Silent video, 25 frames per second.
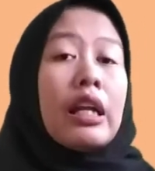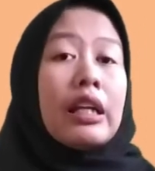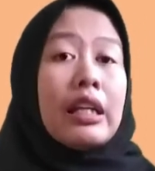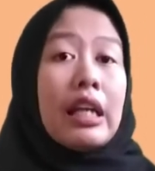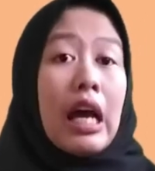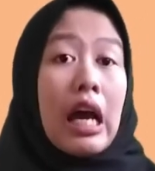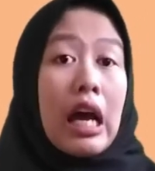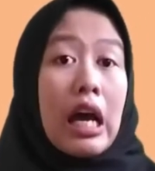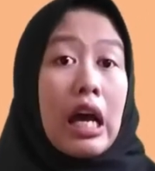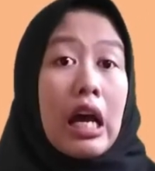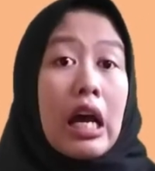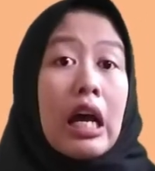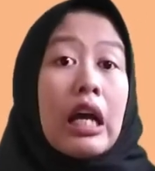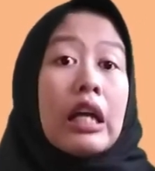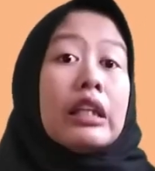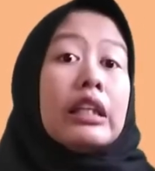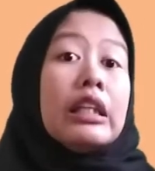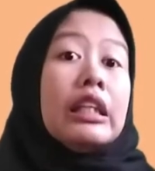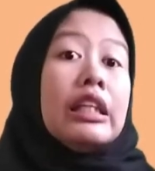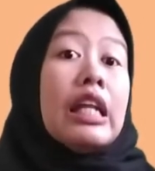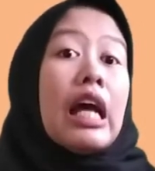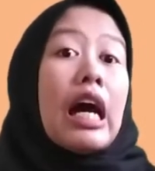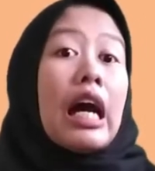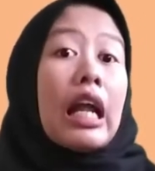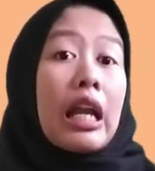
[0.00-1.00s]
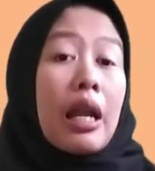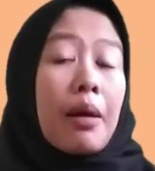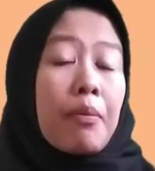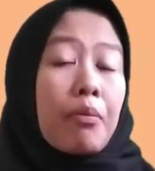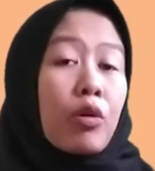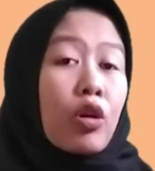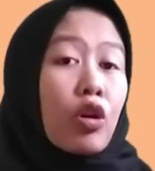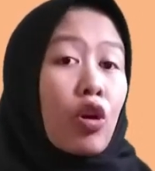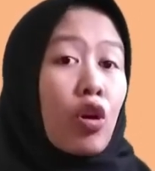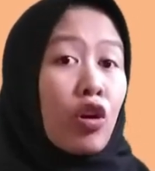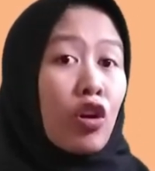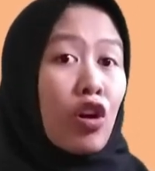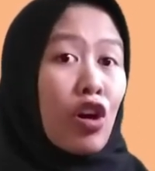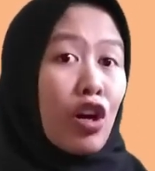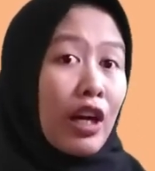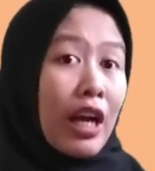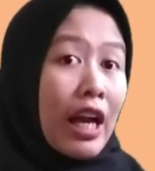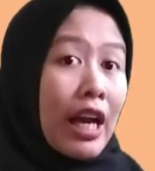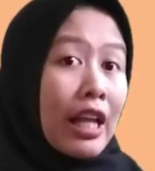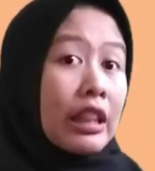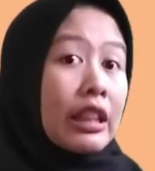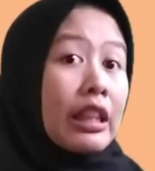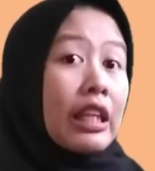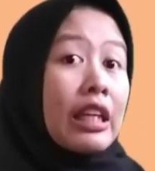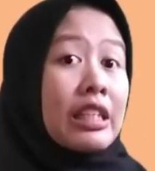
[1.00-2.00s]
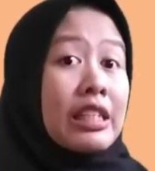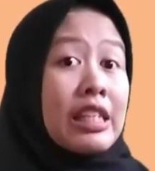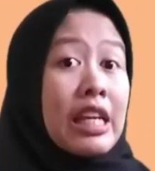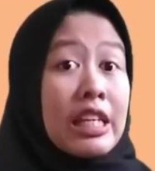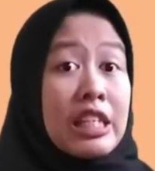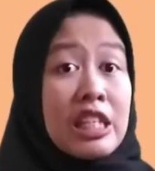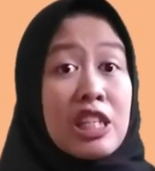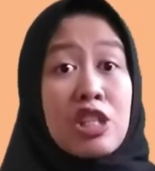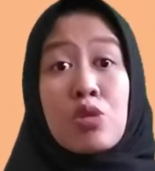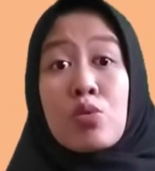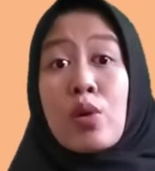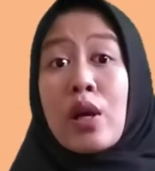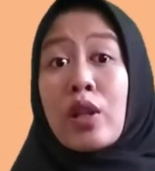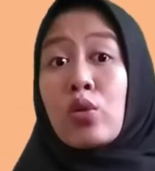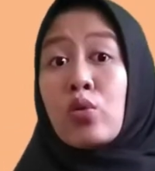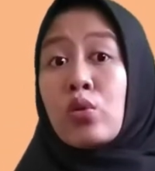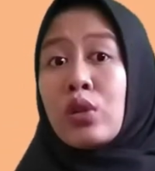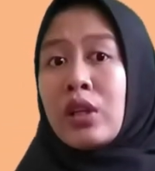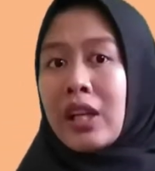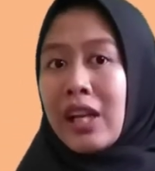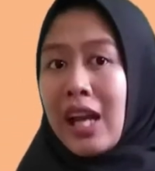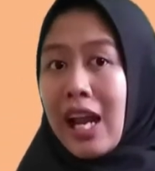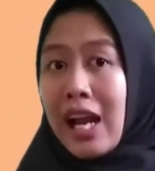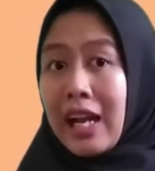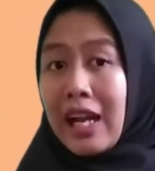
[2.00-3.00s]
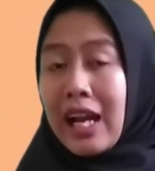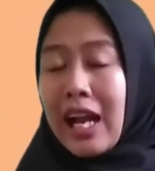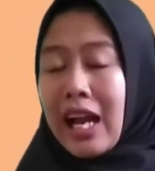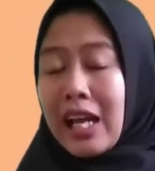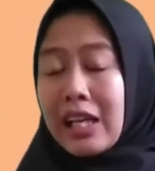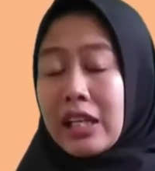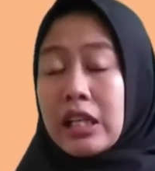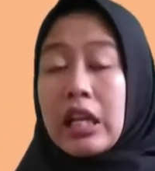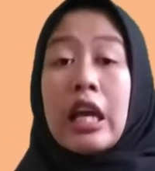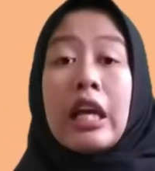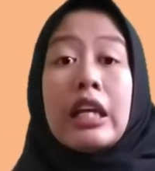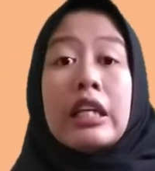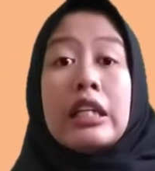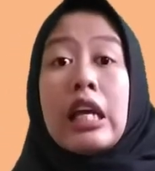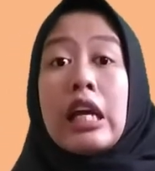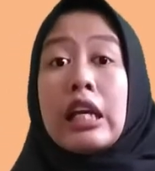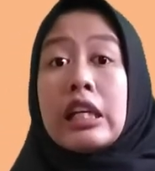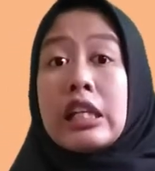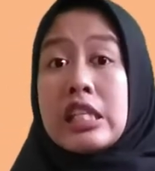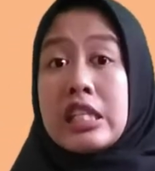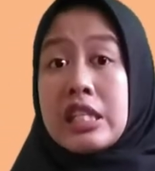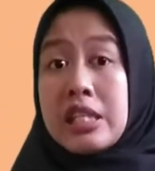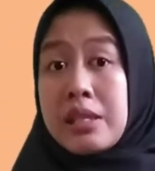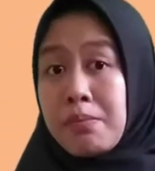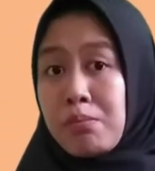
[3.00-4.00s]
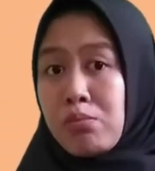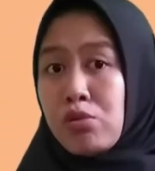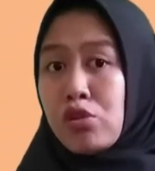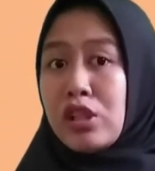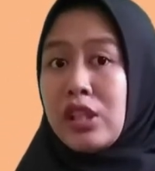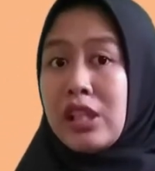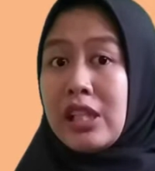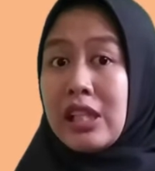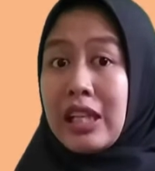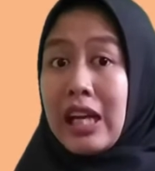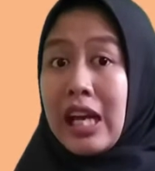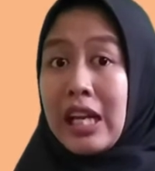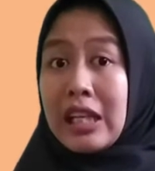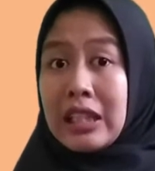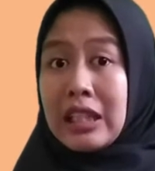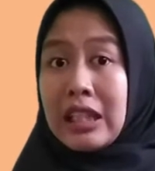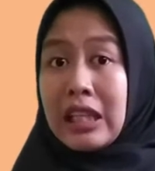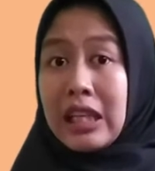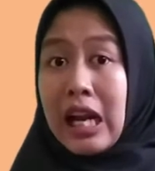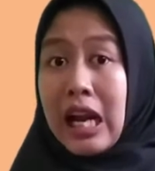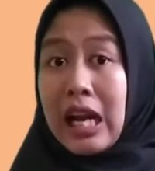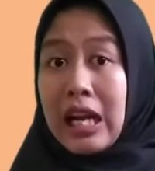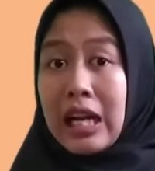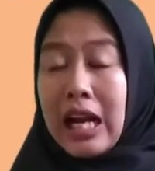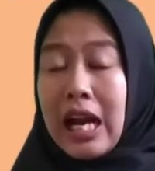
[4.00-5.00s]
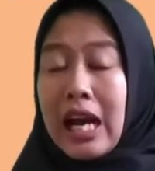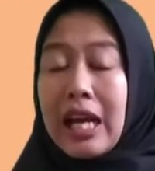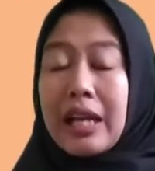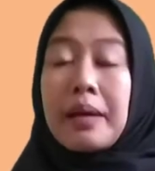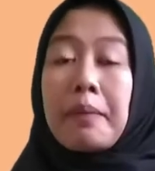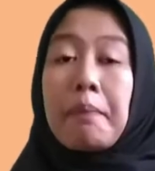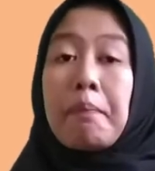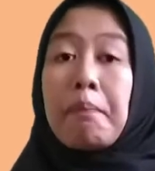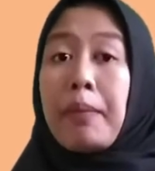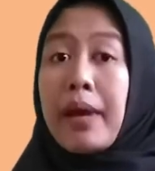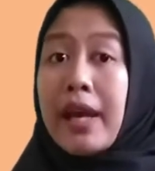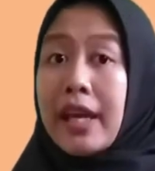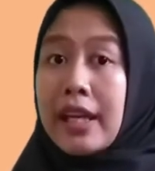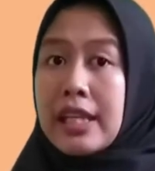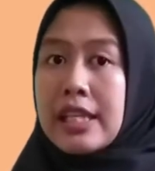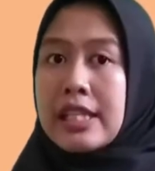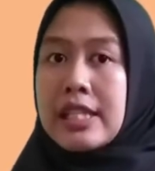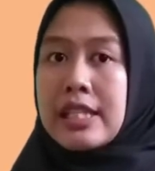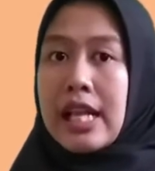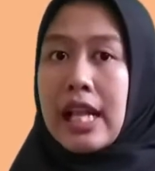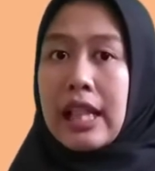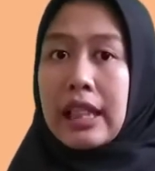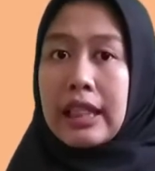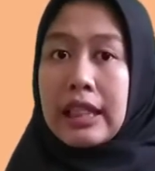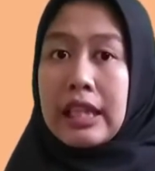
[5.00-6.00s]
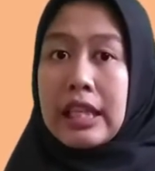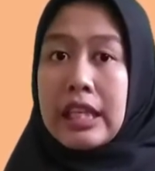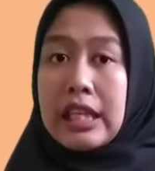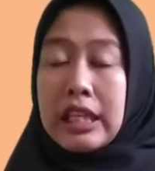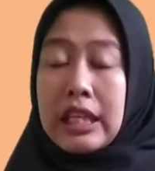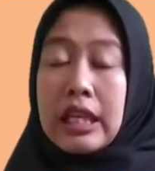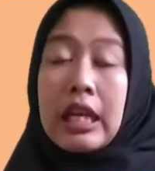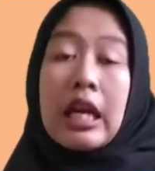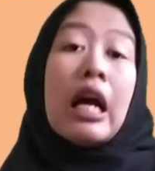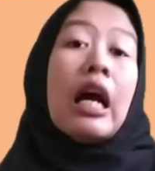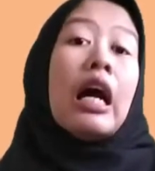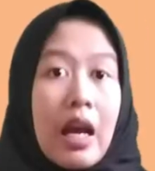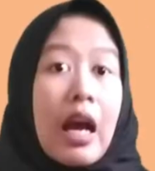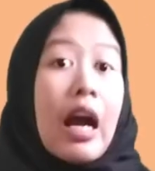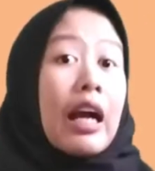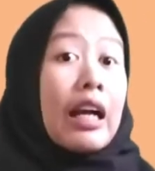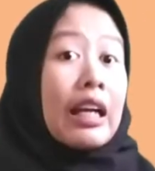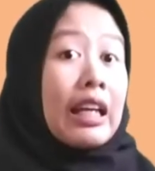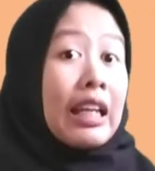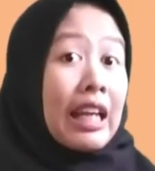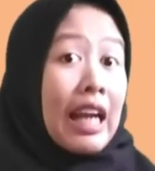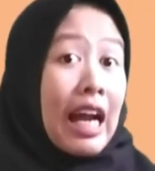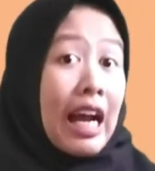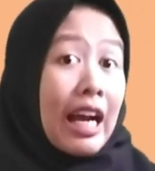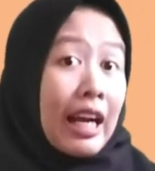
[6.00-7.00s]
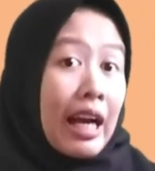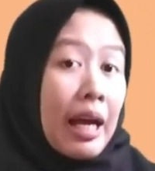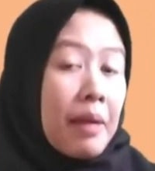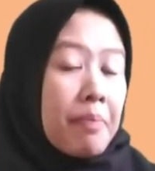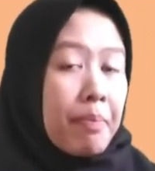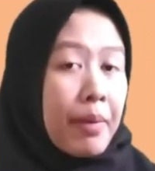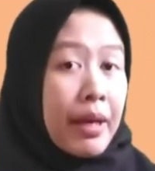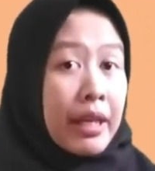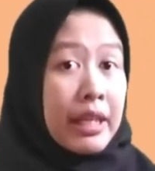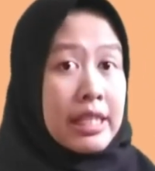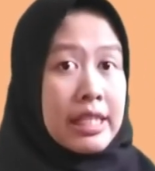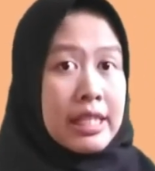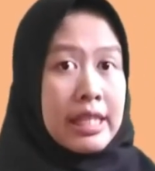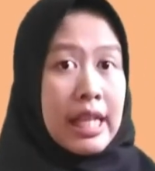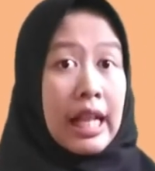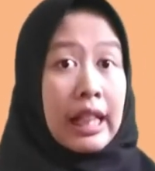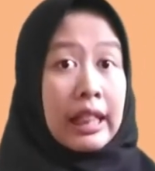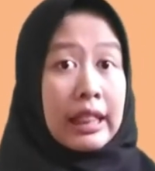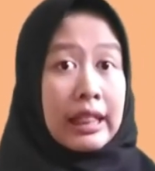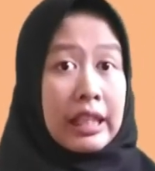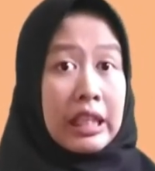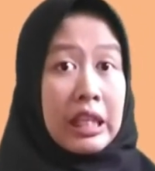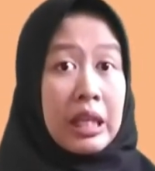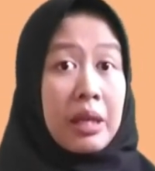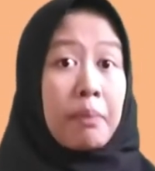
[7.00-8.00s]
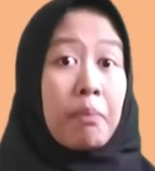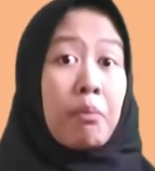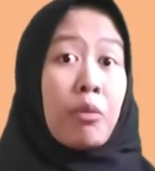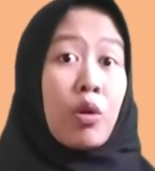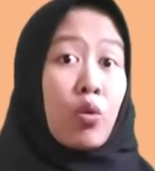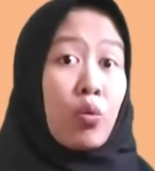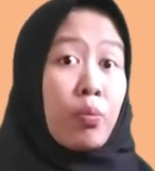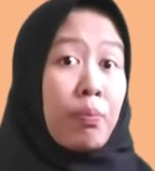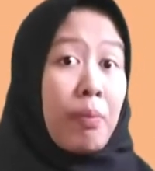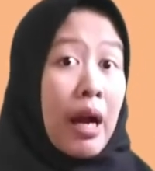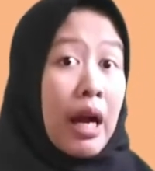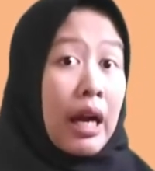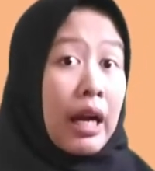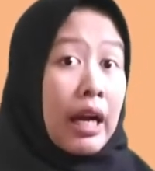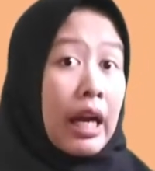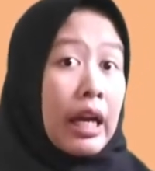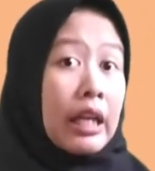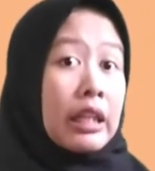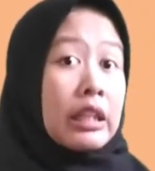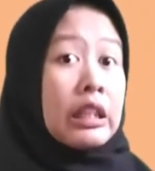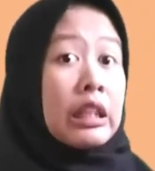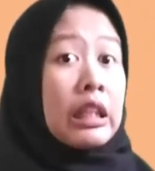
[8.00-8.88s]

Nah, di dalam kerongkongan terjadi suatu gerakan yang disebut dengan gerakan peristaltik Gerakan peristaltik merupakan